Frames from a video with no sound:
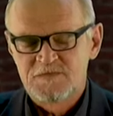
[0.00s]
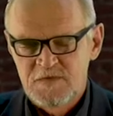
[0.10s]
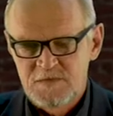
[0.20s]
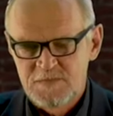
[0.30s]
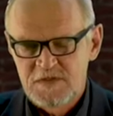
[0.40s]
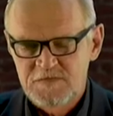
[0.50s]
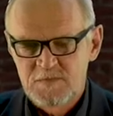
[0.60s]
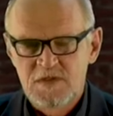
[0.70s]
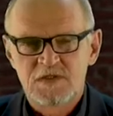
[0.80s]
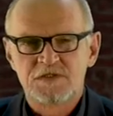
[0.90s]
swoim
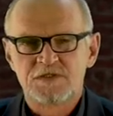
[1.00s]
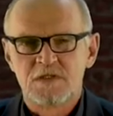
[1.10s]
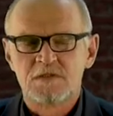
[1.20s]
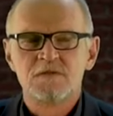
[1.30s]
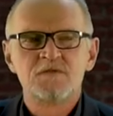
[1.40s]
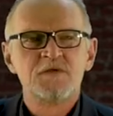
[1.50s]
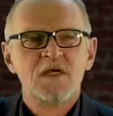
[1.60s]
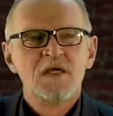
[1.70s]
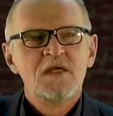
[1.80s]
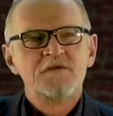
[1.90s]
pierwszym okresie rządów
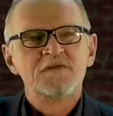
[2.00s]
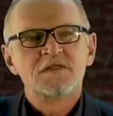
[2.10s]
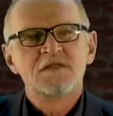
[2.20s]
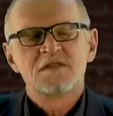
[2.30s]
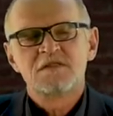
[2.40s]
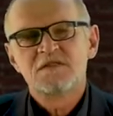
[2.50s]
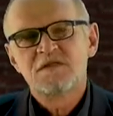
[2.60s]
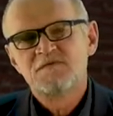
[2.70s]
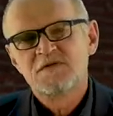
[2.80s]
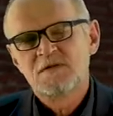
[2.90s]
i wtedy
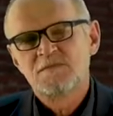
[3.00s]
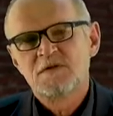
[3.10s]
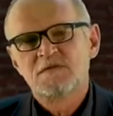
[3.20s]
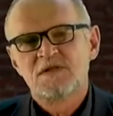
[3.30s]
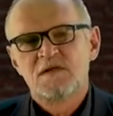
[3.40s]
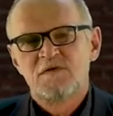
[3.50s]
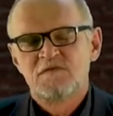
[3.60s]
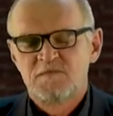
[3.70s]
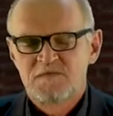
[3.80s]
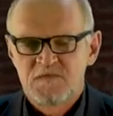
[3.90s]
Kaczyński w wystąpieniu
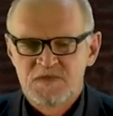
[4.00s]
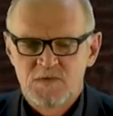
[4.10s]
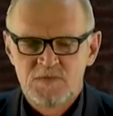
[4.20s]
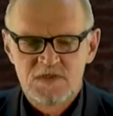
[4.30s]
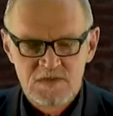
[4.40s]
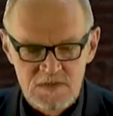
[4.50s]
sejmowym powiedział między